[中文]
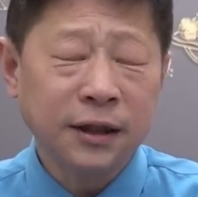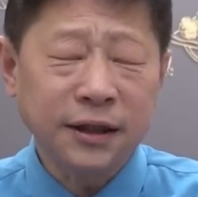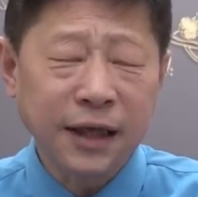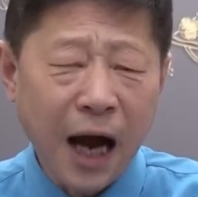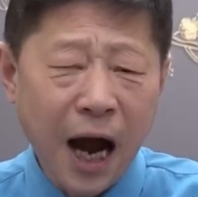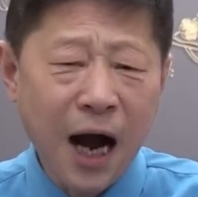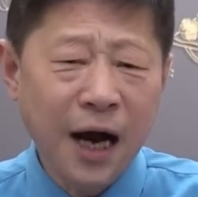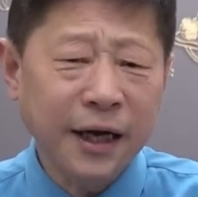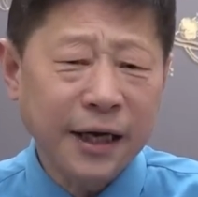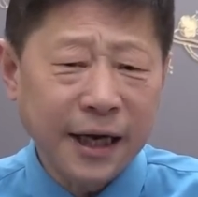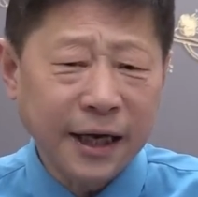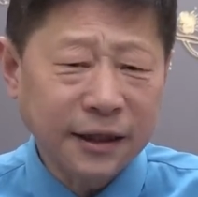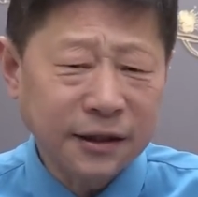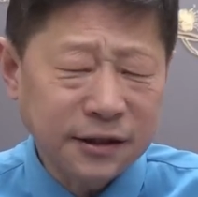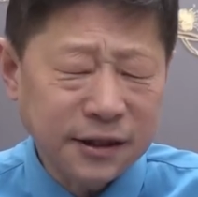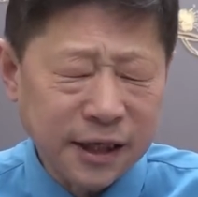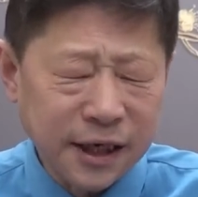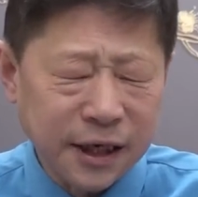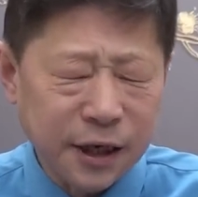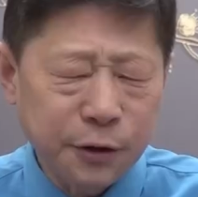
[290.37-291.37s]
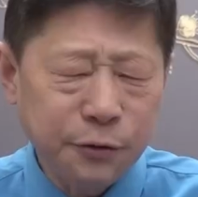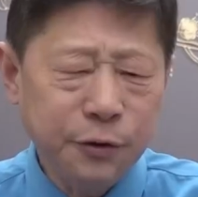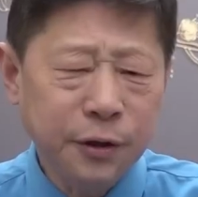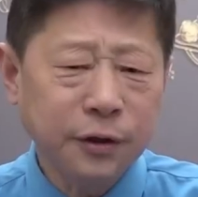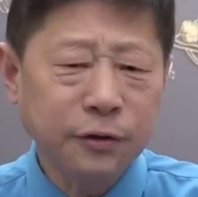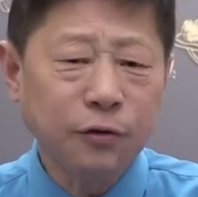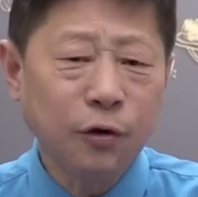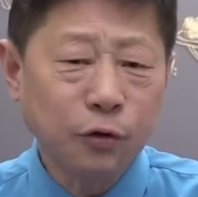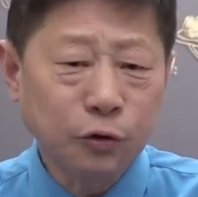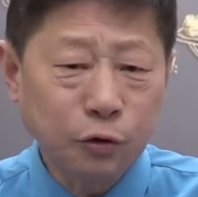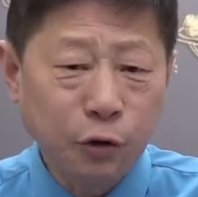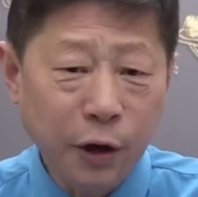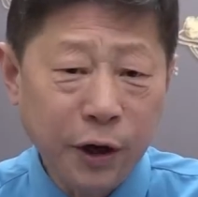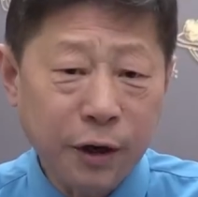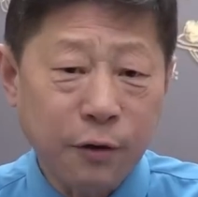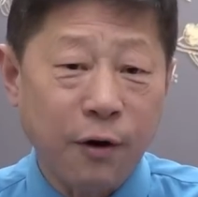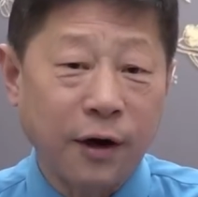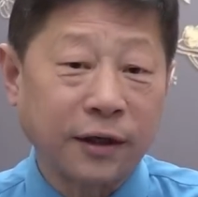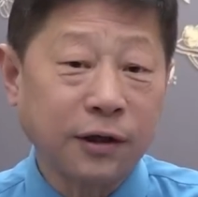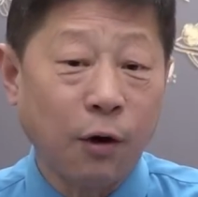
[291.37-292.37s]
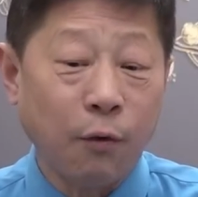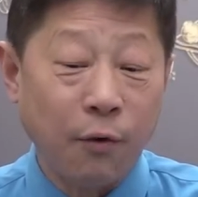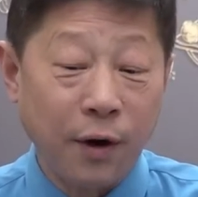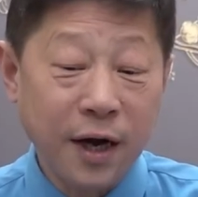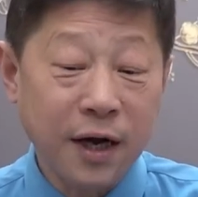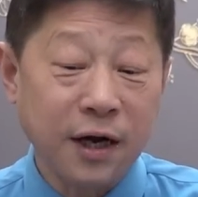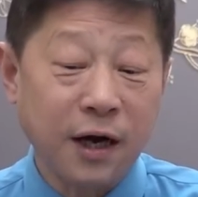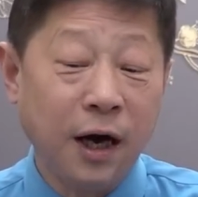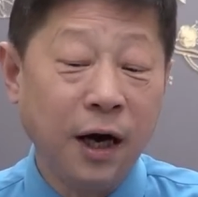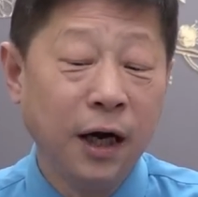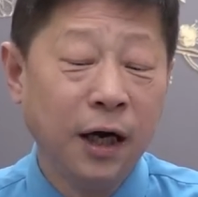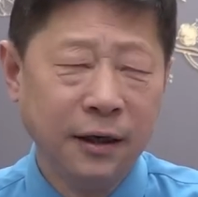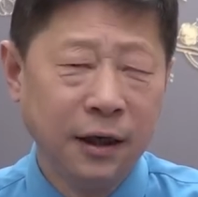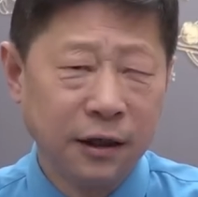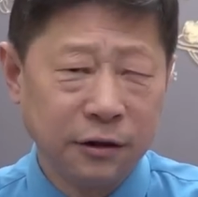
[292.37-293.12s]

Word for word: 当年这个运动推广到文革，